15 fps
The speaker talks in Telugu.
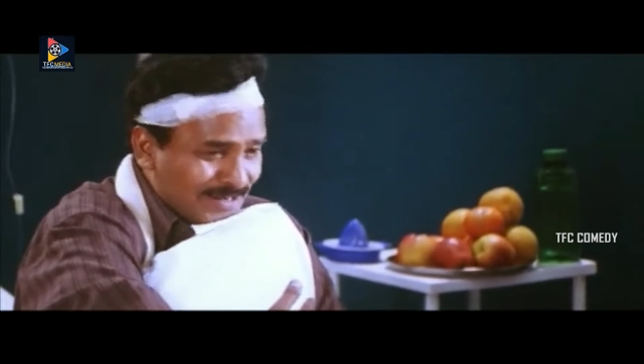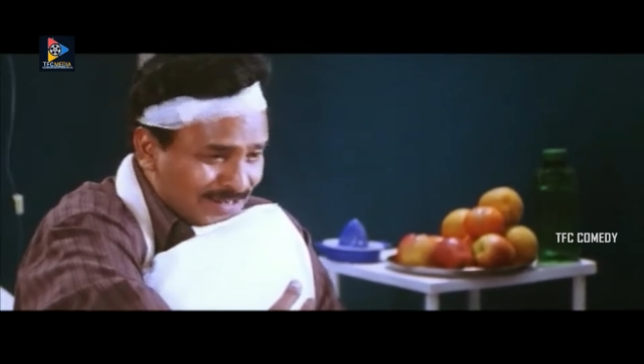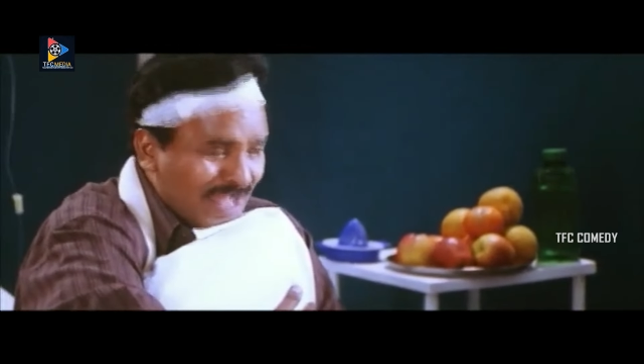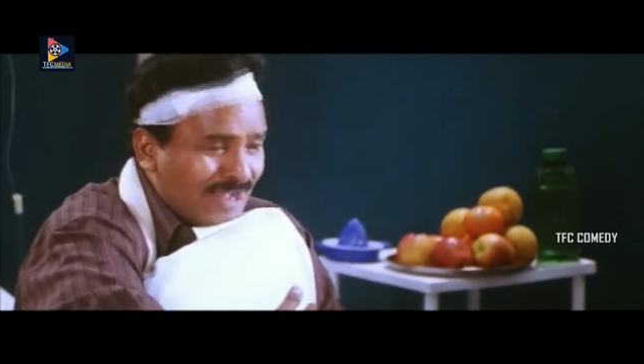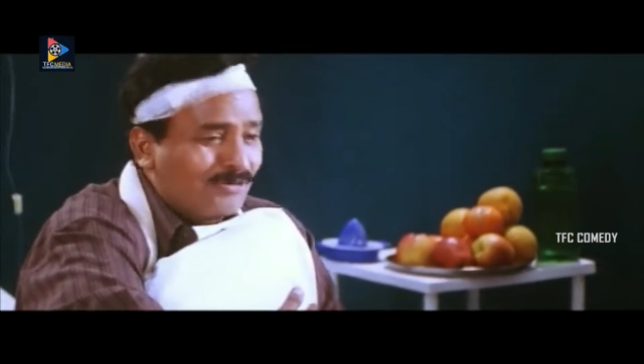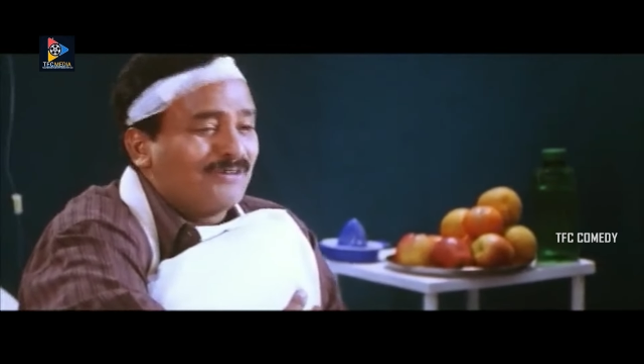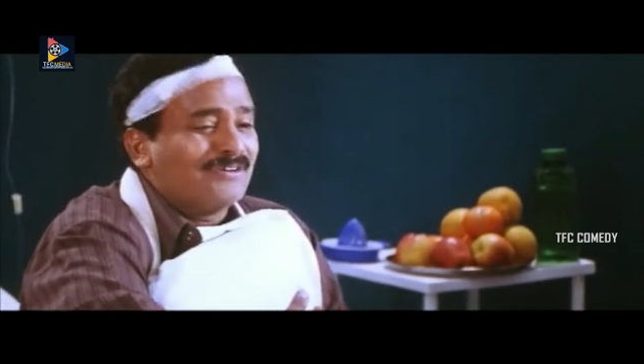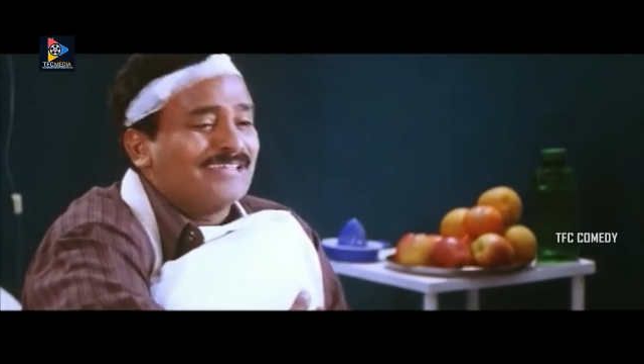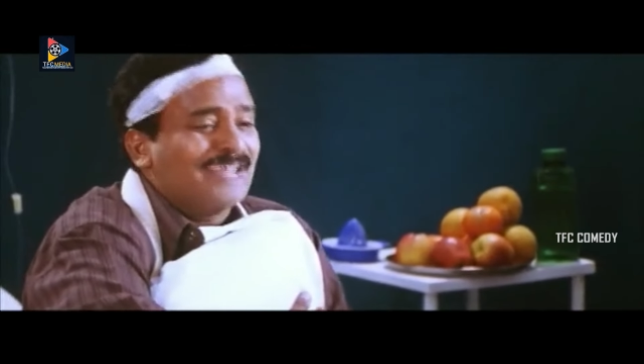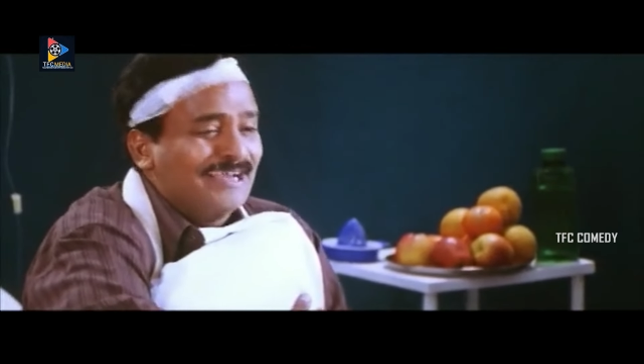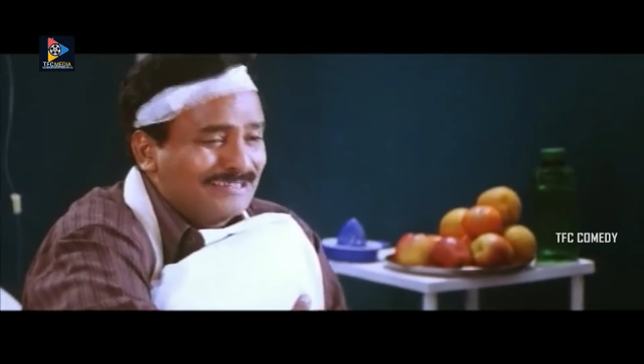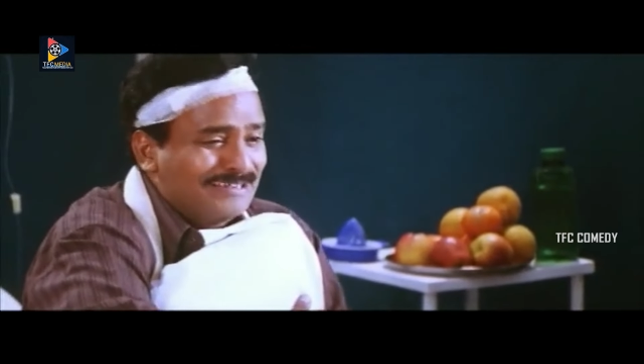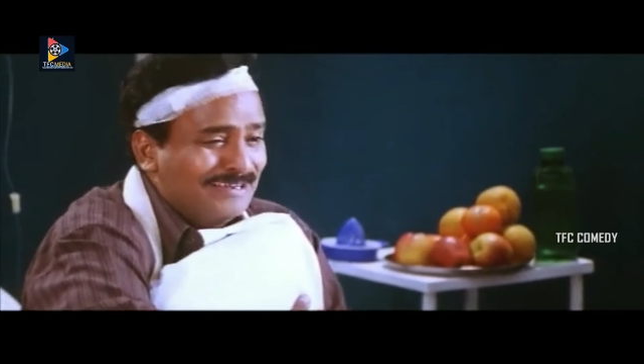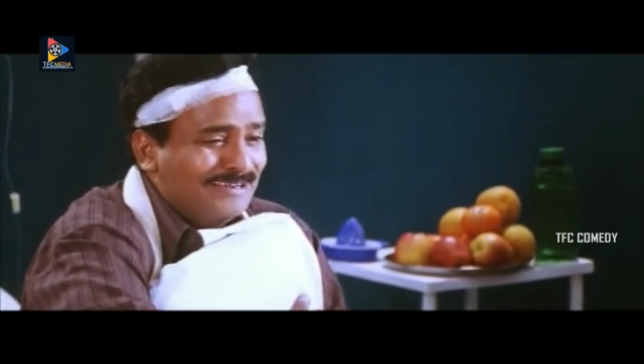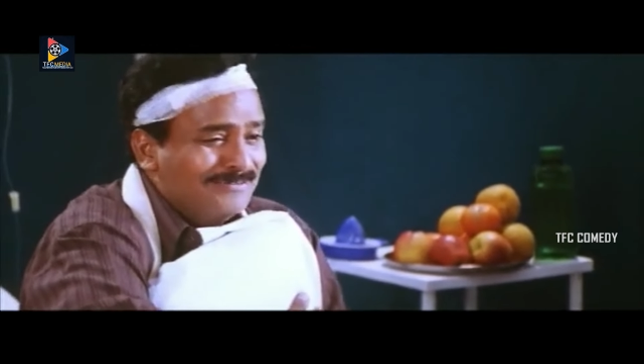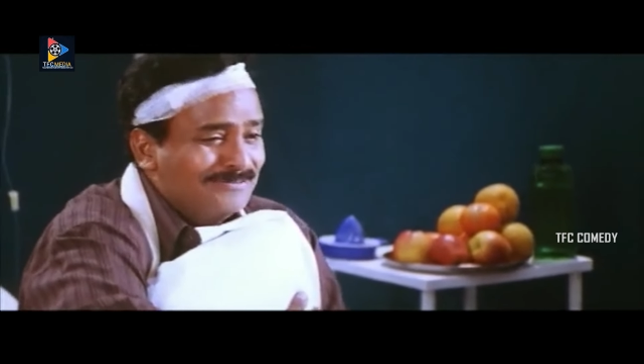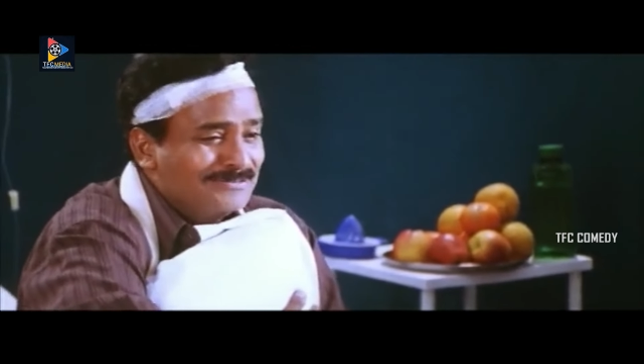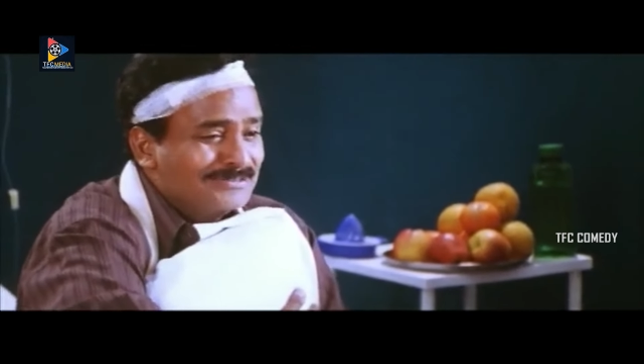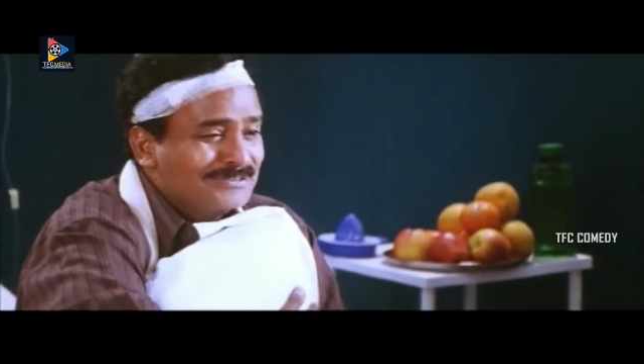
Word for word: నా కోటి దానికి రెండు